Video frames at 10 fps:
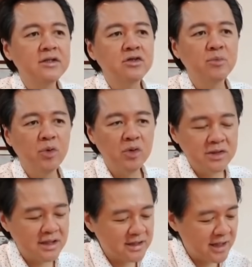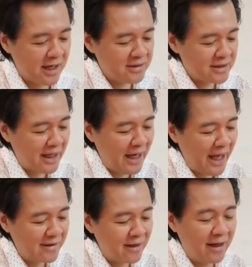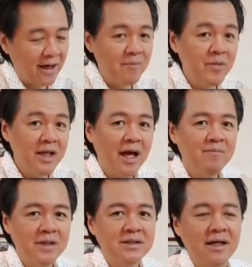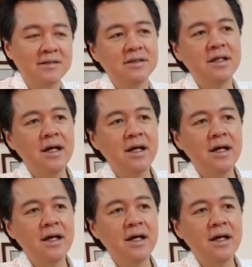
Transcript: So, bukod sa stretch, kailangan talaga minamassage.